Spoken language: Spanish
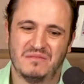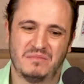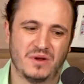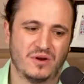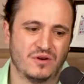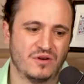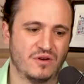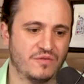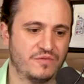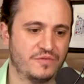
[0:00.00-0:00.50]

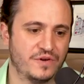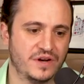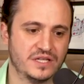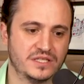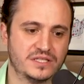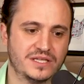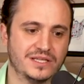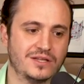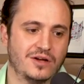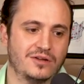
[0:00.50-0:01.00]
Pero no lo
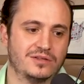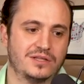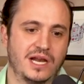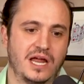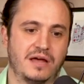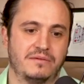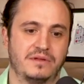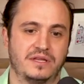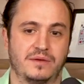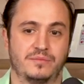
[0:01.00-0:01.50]
frenes quitándote
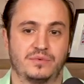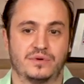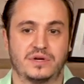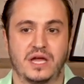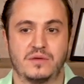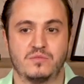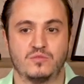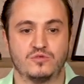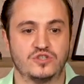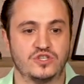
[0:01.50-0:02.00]
la vida,
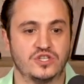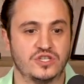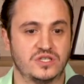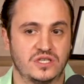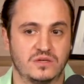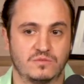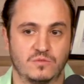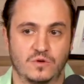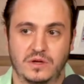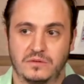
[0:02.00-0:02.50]
porque hay
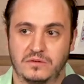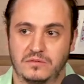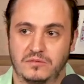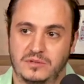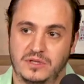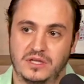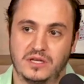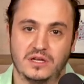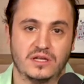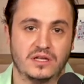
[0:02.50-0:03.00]
muchísimo que
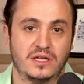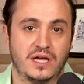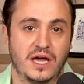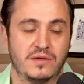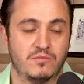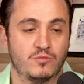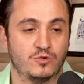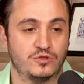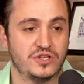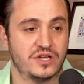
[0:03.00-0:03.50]
vivir y
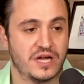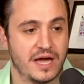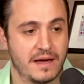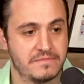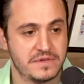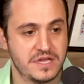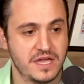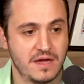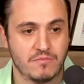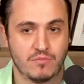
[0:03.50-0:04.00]
hay
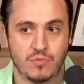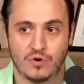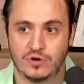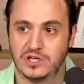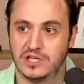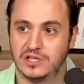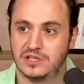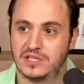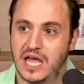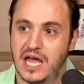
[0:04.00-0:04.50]
música bien
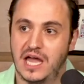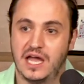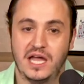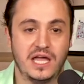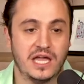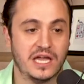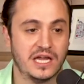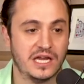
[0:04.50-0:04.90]
bonita